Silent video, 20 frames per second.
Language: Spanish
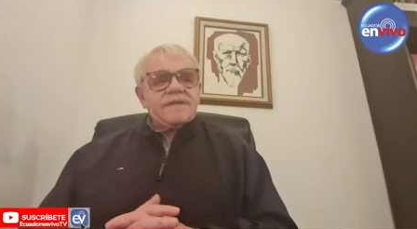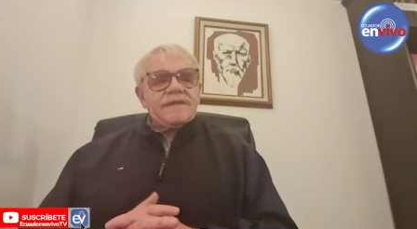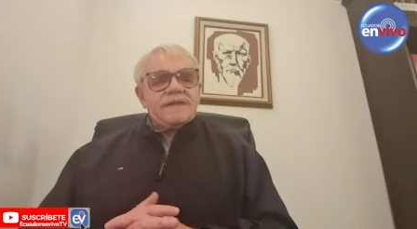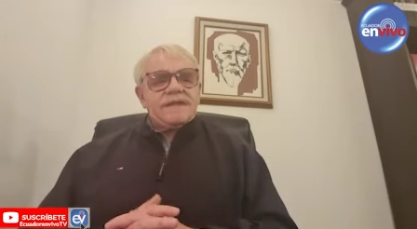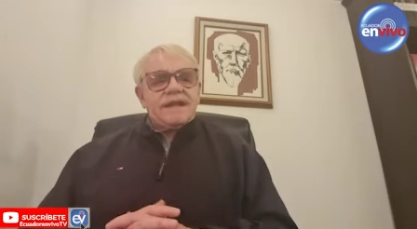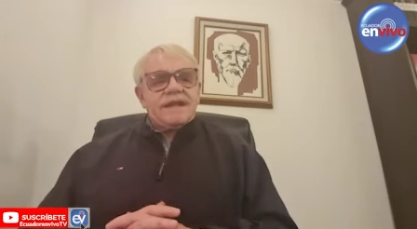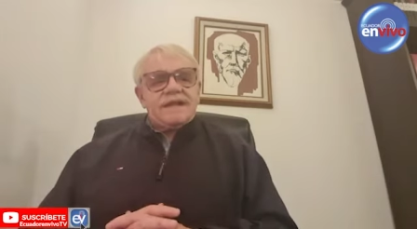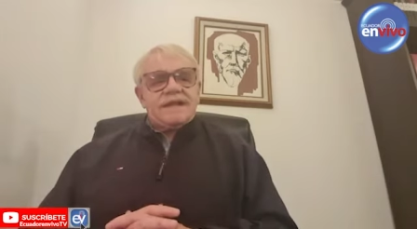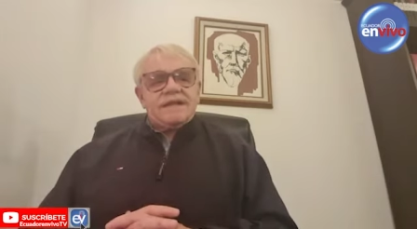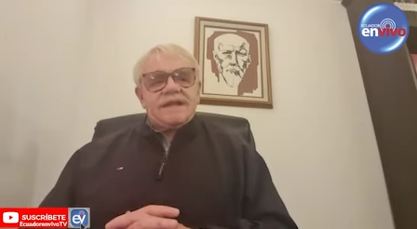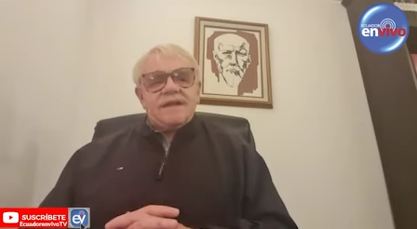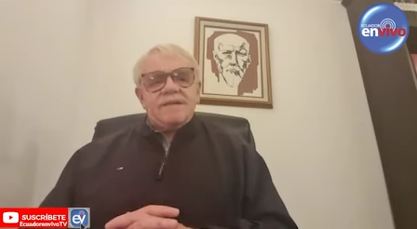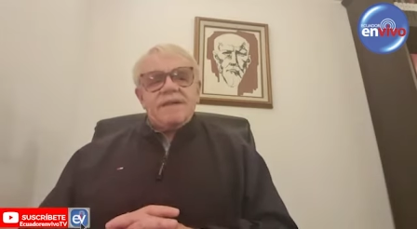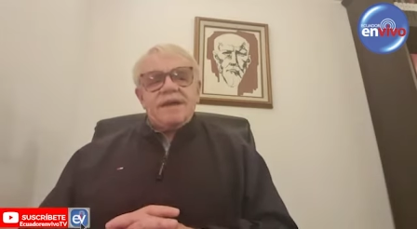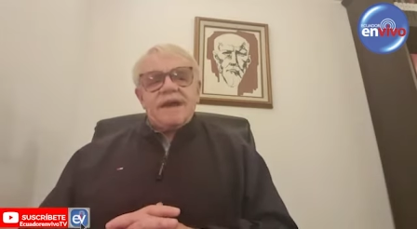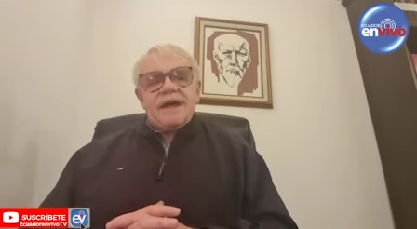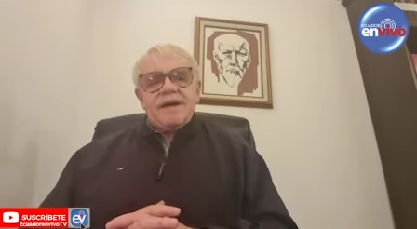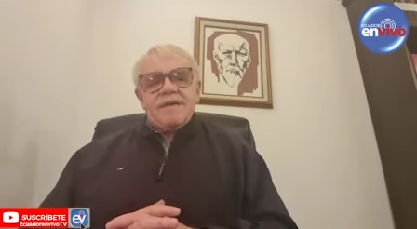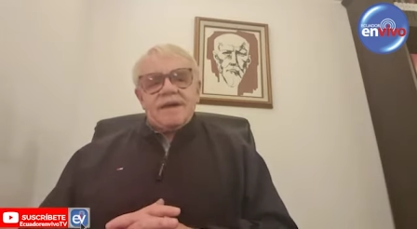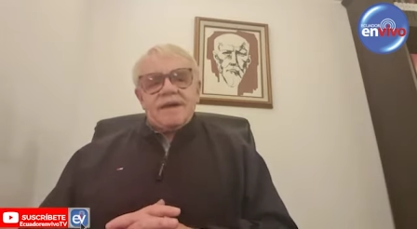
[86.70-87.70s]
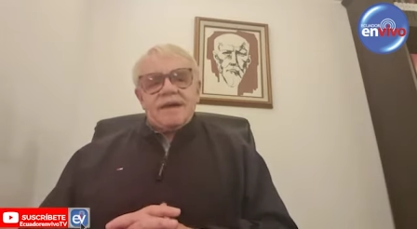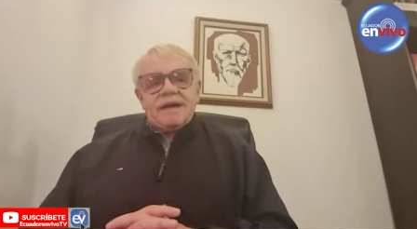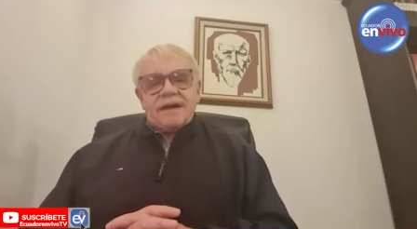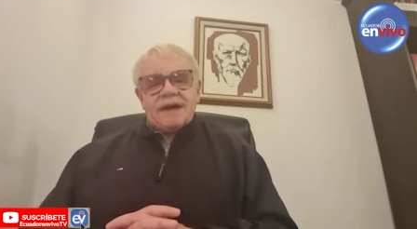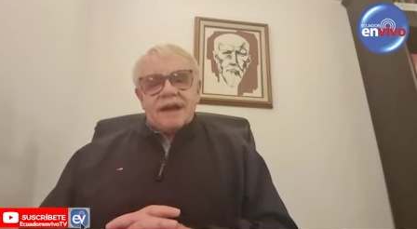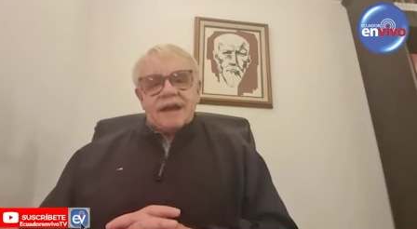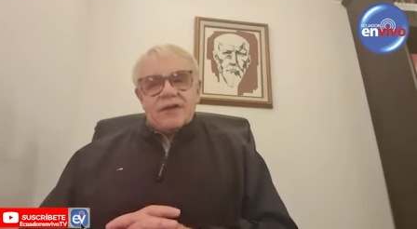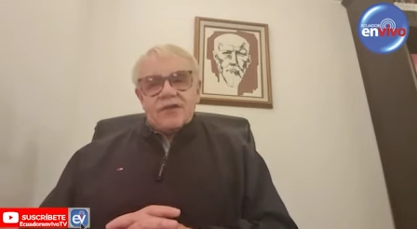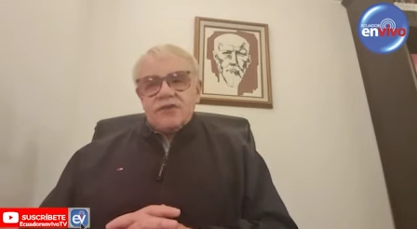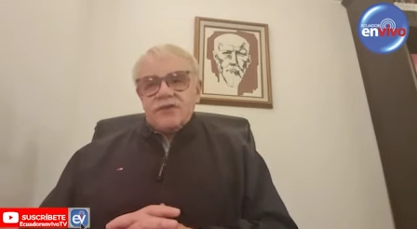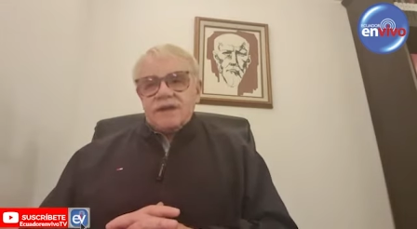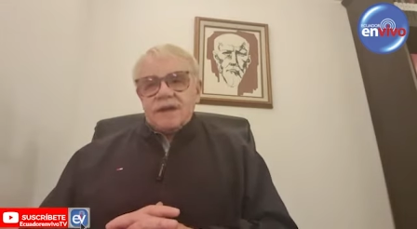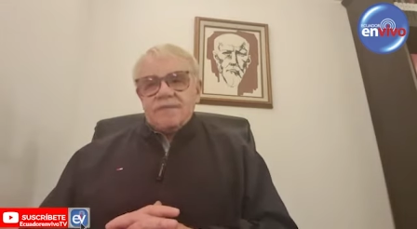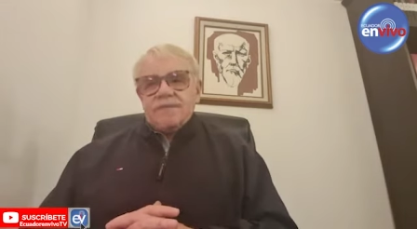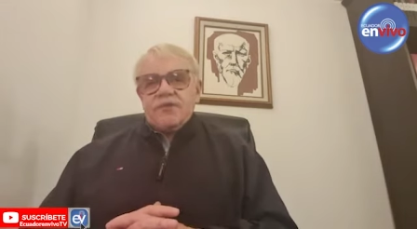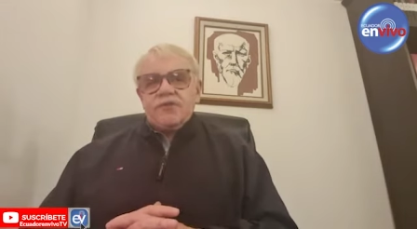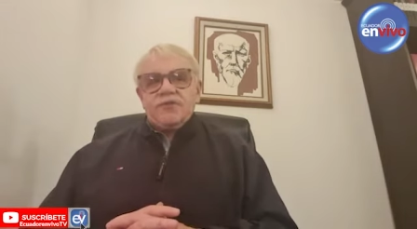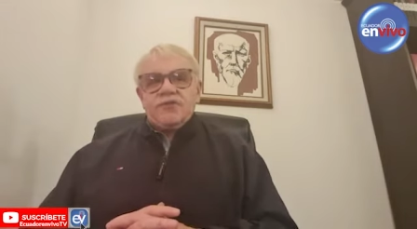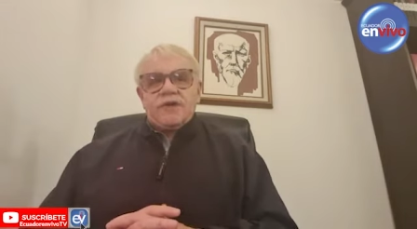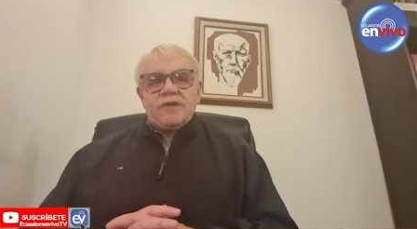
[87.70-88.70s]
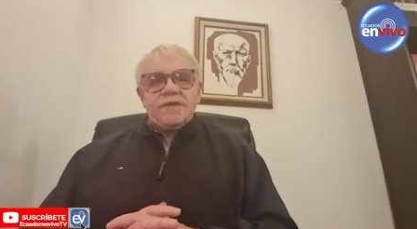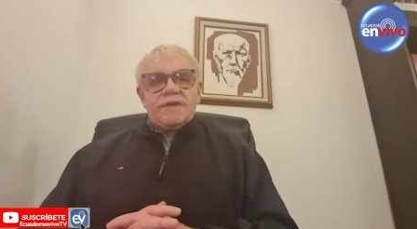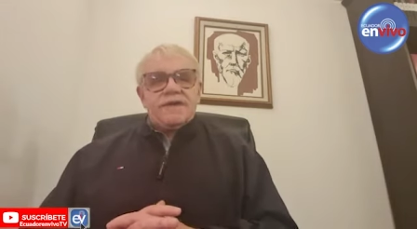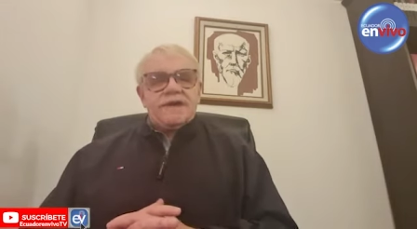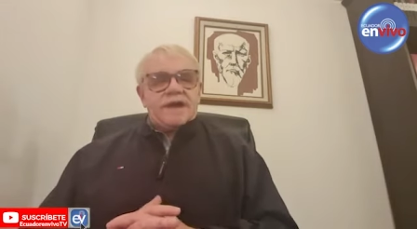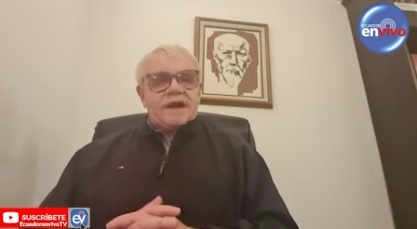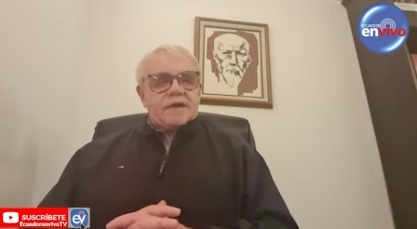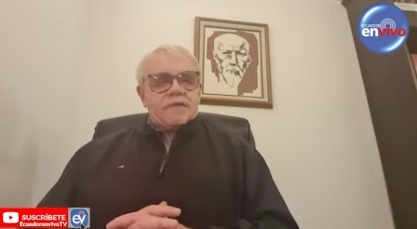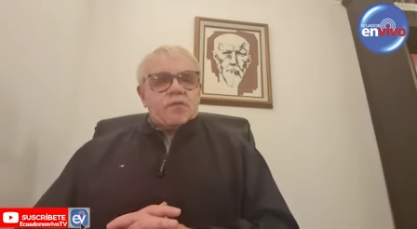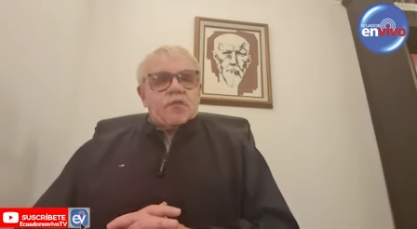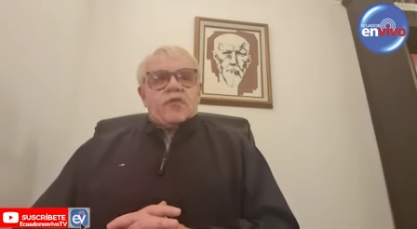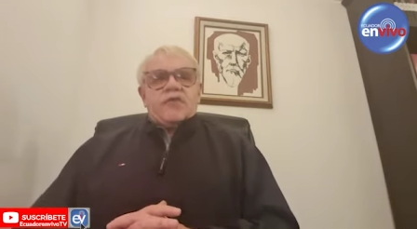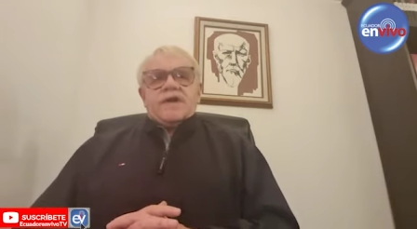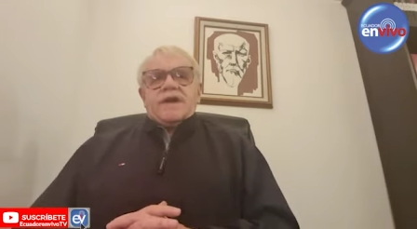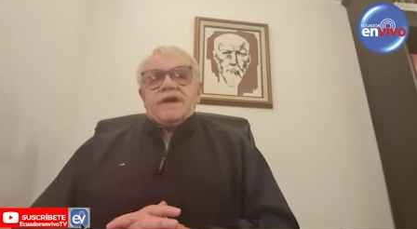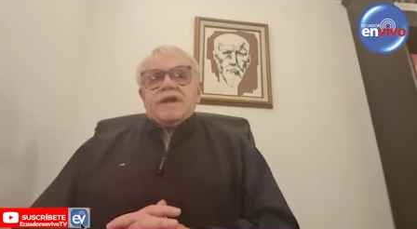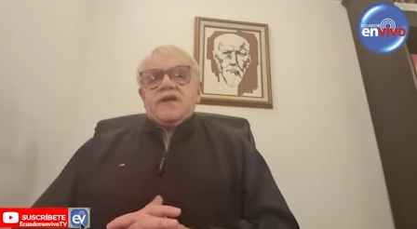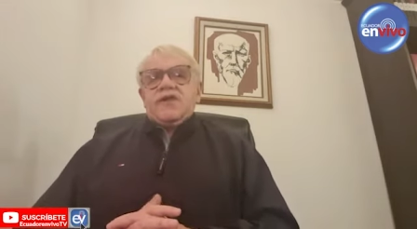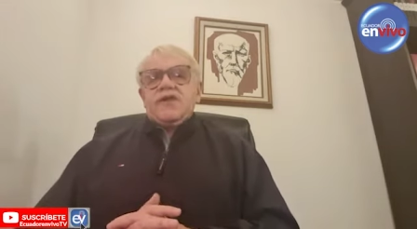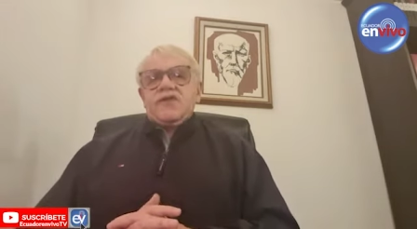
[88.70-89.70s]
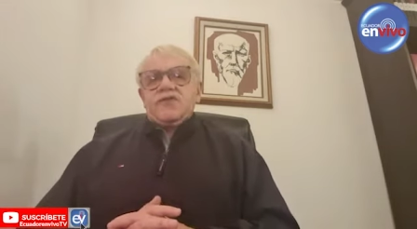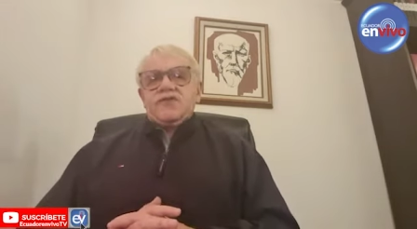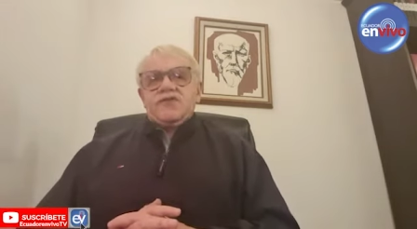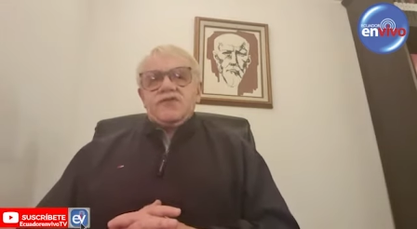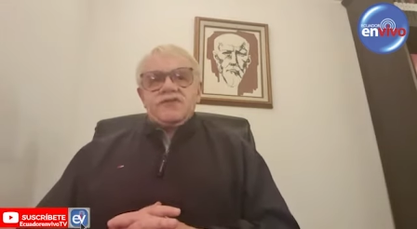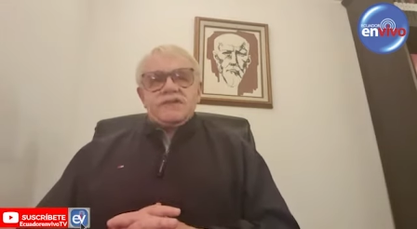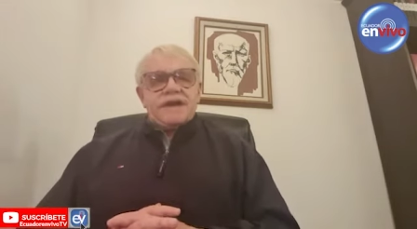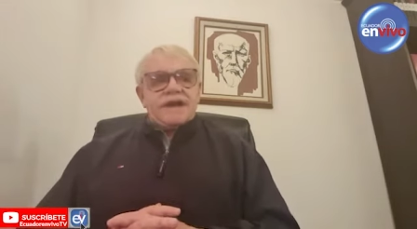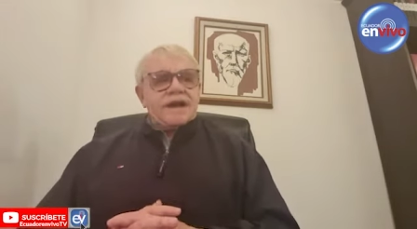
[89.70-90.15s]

y determinaban, claro, desde el punto de vista eran muy religiosos,